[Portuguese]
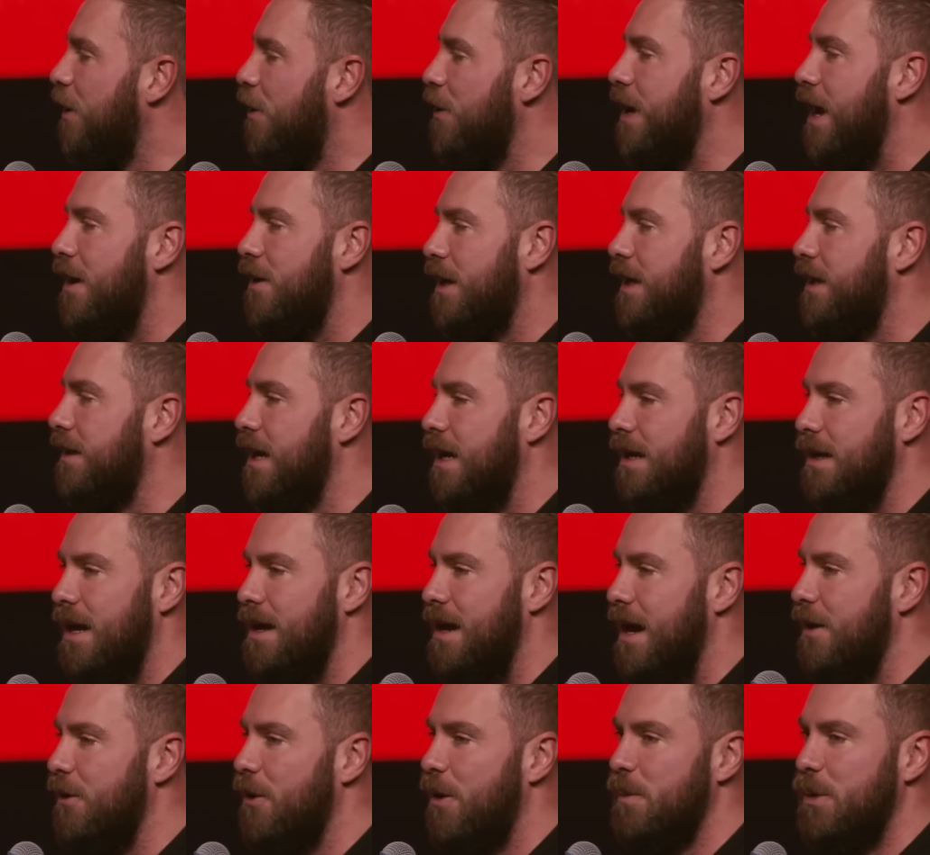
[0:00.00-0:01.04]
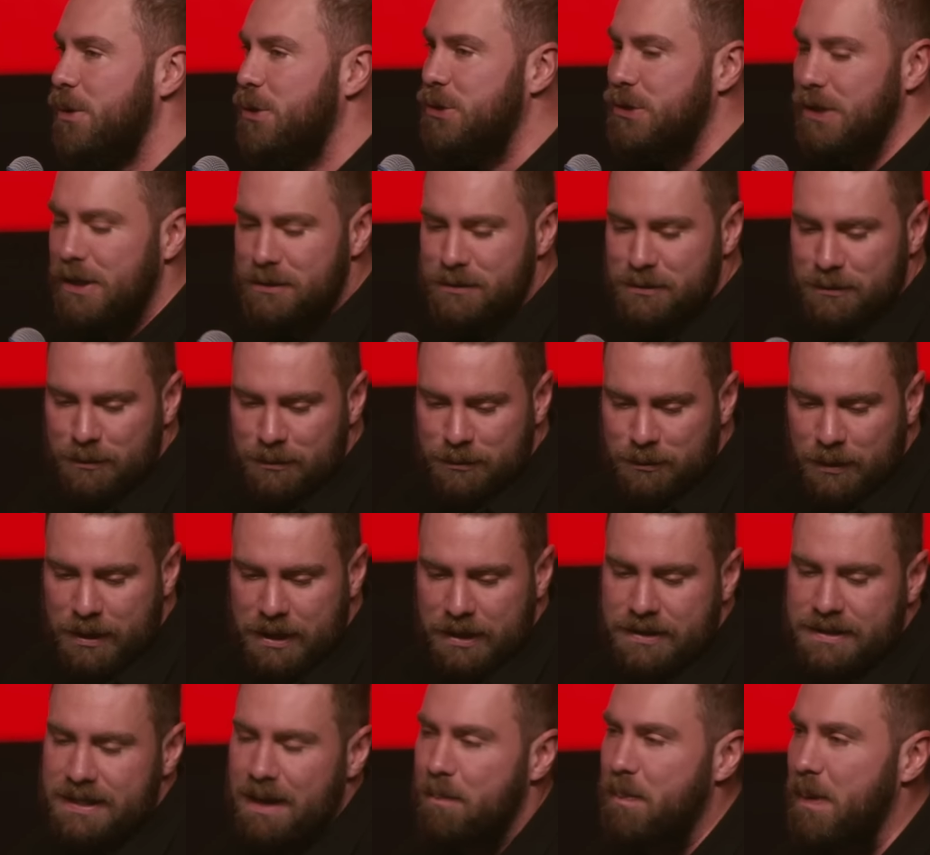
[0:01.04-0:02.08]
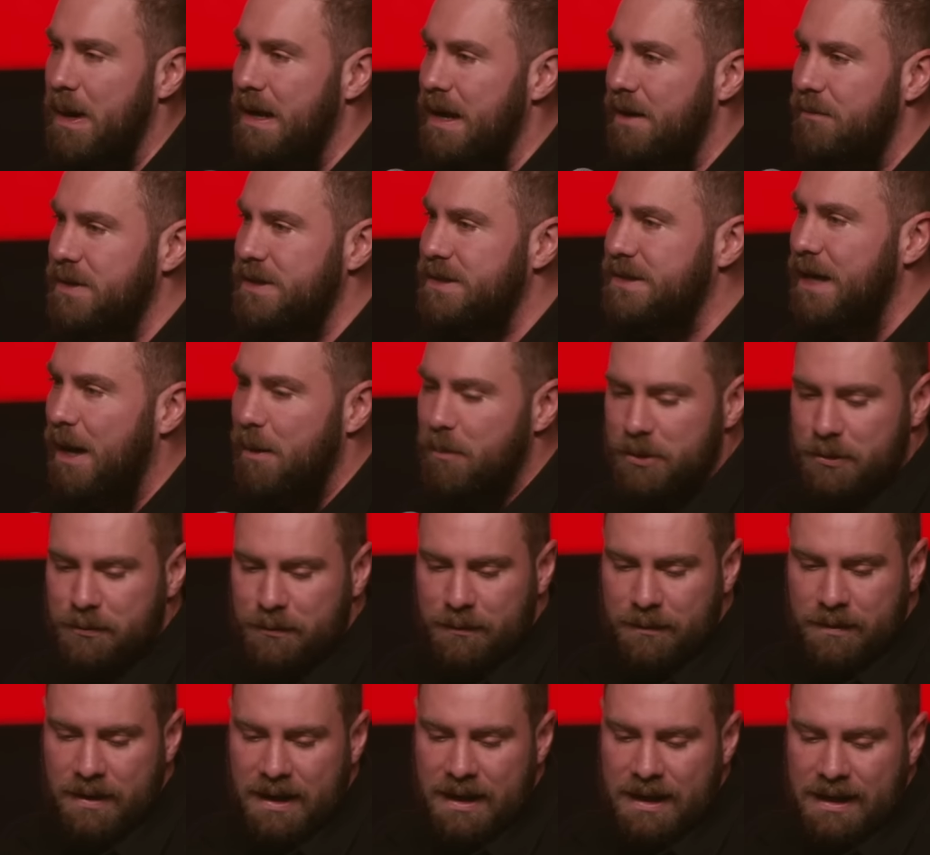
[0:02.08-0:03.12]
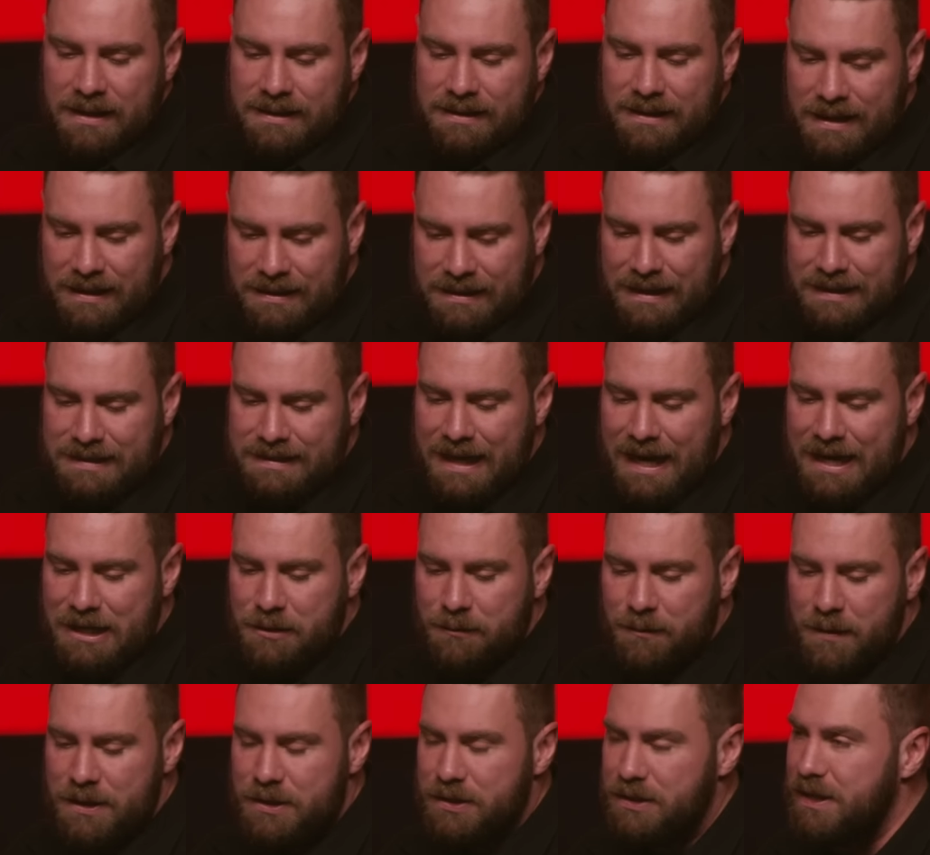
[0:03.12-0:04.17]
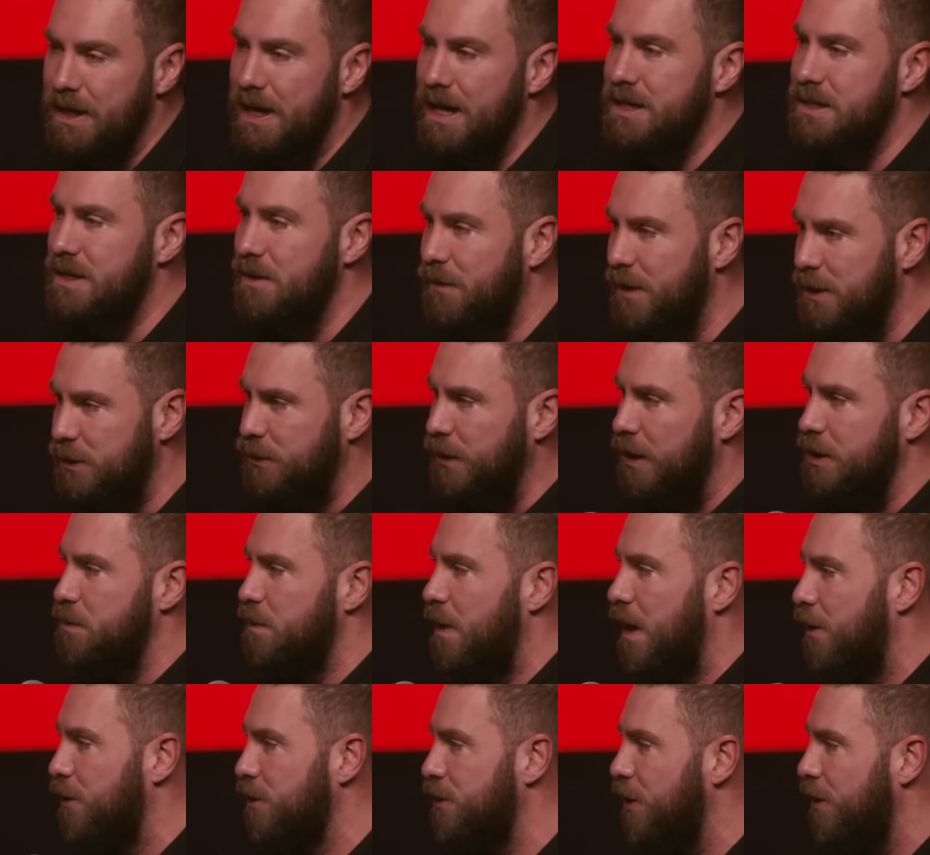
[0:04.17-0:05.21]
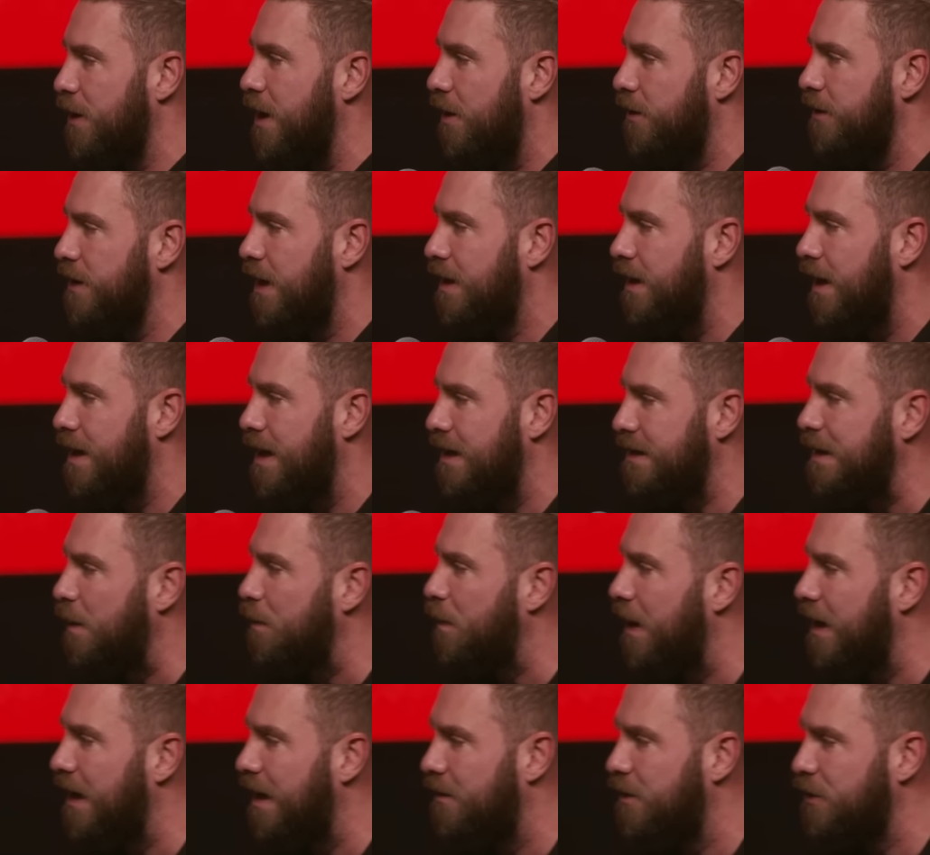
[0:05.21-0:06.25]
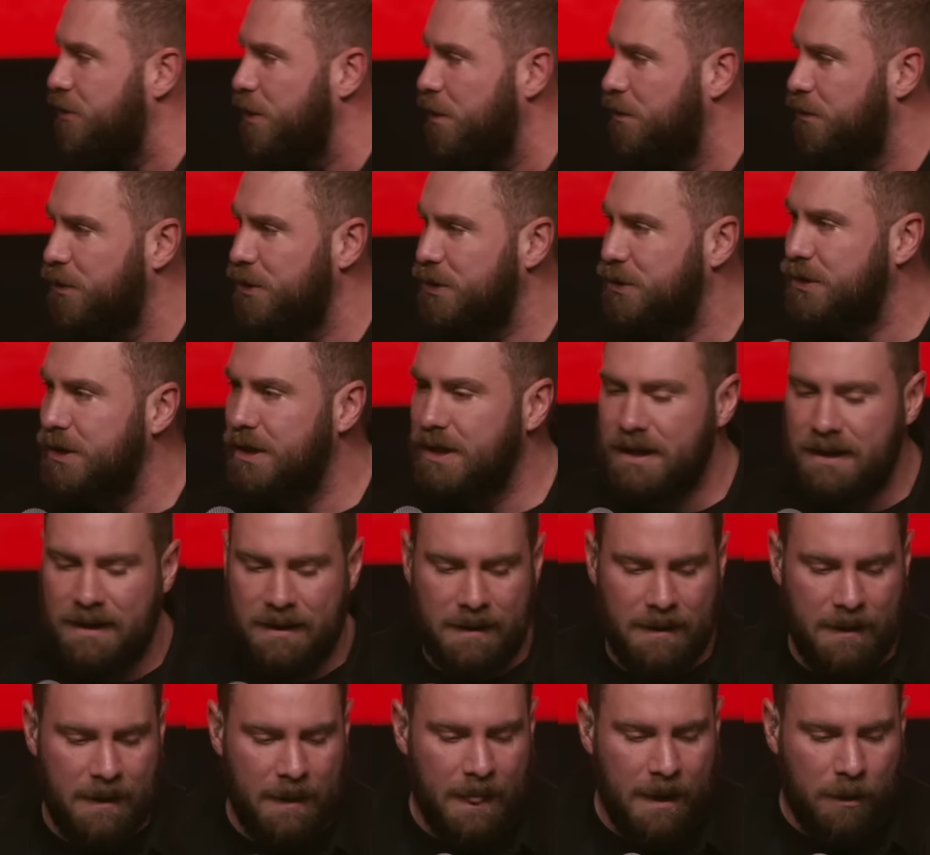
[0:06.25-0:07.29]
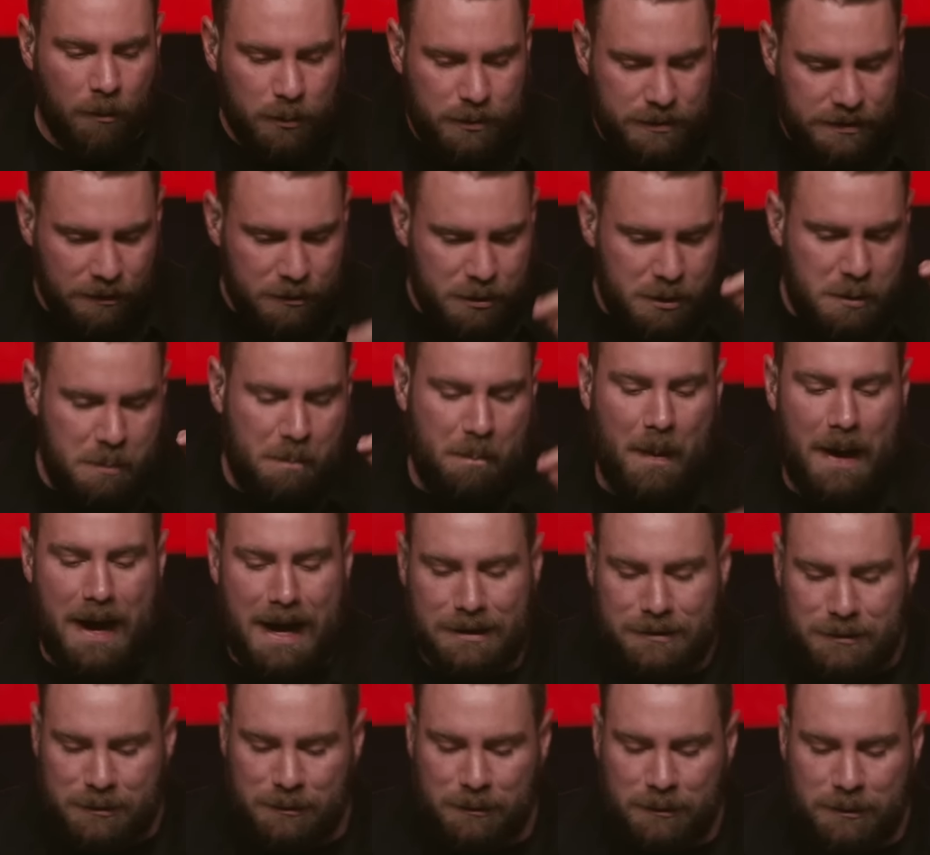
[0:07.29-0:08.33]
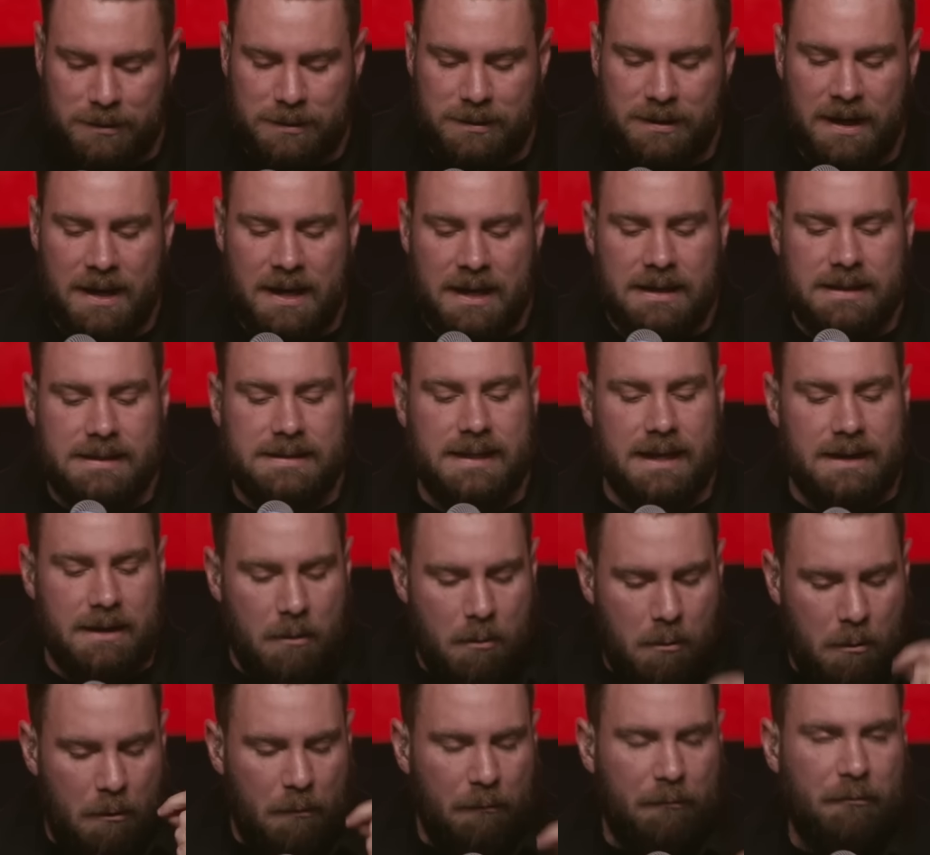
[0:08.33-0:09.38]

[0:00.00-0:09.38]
Então eu quero aqui declarar em nome de Jesus o que diz a palavra em Salmos 37, 23. Levante suas mãos, eu quero declarar essa palavra sobre você os seus passos serão